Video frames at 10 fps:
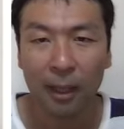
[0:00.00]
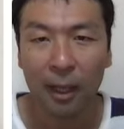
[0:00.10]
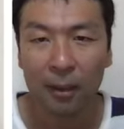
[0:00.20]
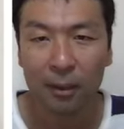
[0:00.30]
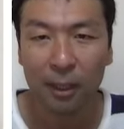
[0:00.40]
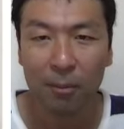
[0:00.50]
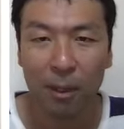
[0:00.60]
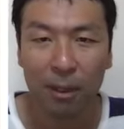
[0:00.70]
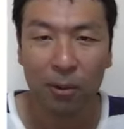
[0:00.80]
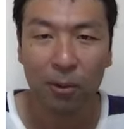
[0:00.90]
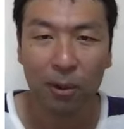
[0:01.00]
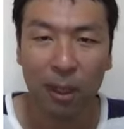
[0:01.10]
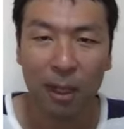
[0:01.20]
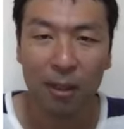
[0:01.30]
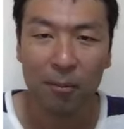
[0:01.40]
鑑定番号
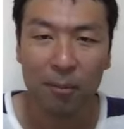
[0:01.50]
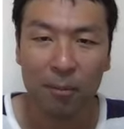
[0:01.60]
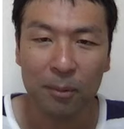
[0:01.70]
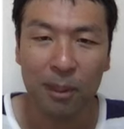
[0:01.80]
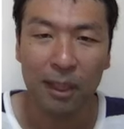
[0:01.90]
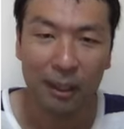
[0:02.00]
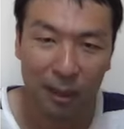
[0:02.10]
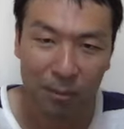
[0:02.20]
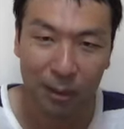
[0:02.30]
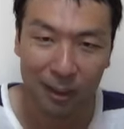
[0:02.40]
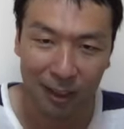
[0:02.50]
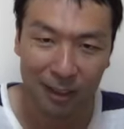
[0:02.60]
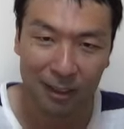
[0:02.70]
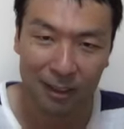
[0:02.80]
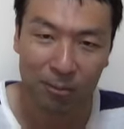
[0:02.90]
が見えない
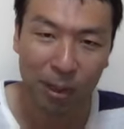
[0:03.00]
パターンです、